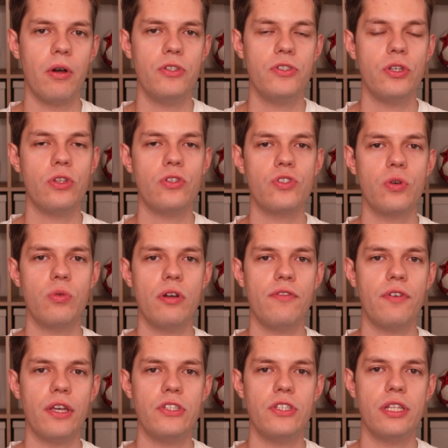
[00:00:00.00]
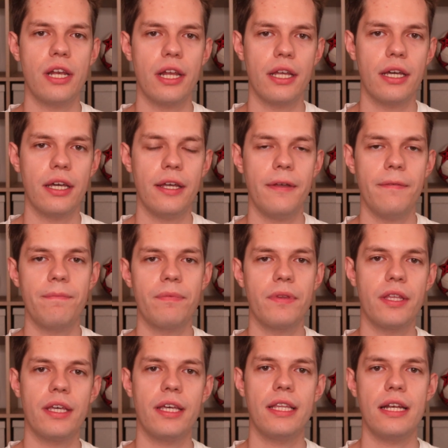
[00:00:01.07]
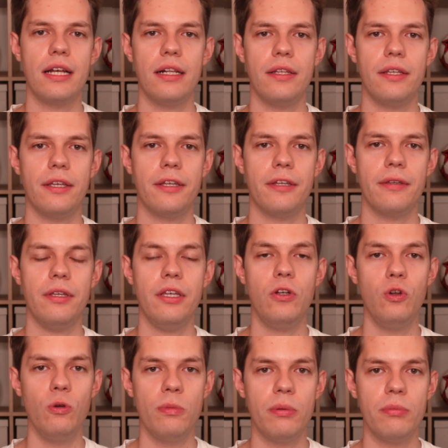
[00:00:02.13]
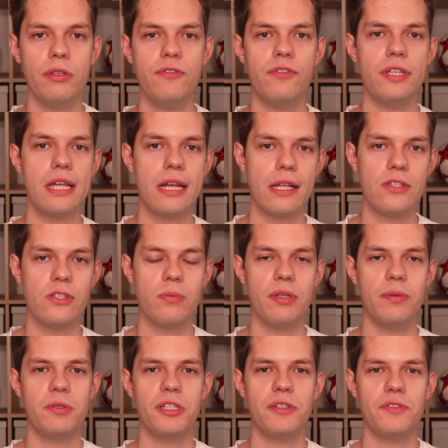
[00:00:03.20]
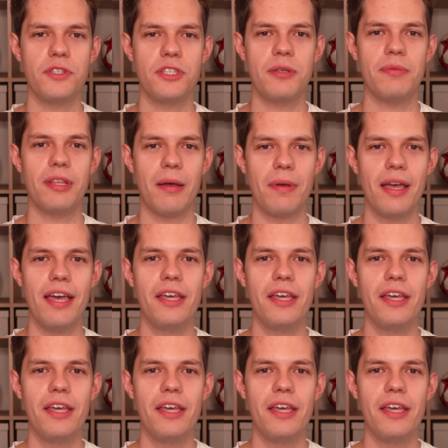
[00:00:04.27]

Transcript: Chodzi o to, że UEFA idzie na rękę mm, generalnie i klubom, i federacjom, i przede wszystkim nam,